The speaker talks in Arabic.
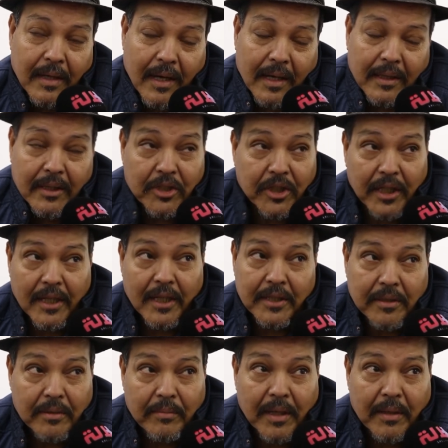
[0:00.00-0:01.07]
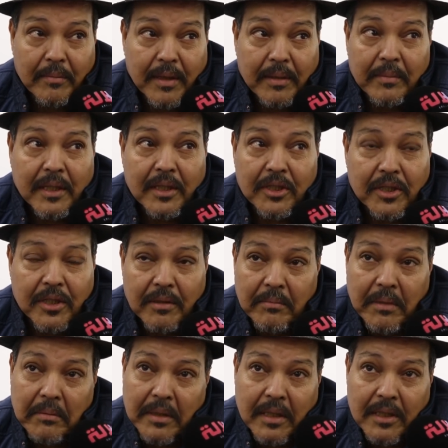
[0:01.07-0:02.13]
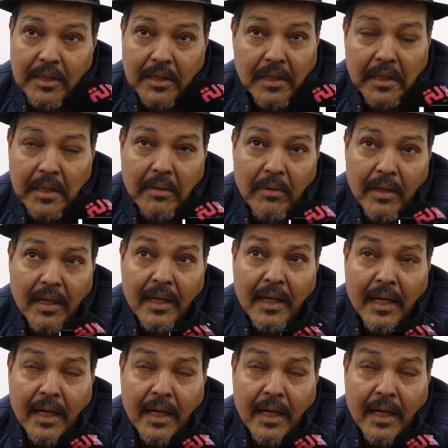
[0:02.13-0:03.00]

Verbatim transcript: هذاك الشيء علاش ما, ما يمكنش ما يمكنش هو